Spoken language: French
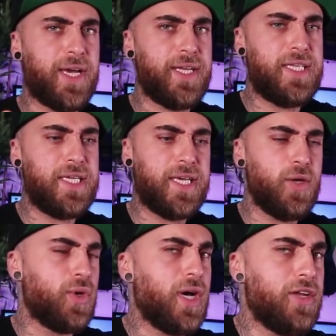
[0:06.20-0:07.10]
critiquer
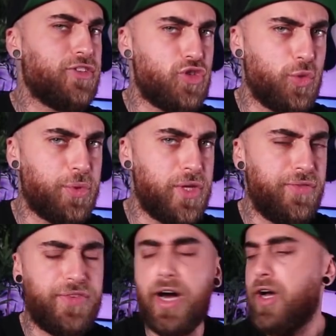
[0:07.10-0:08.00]
ou cracher sur
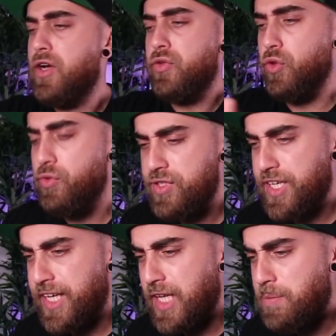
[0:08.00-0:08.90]
Polyphia, ne vous
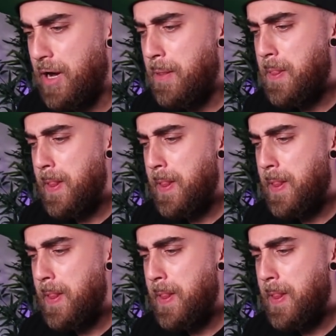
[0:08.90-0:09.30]
inquiétez pas.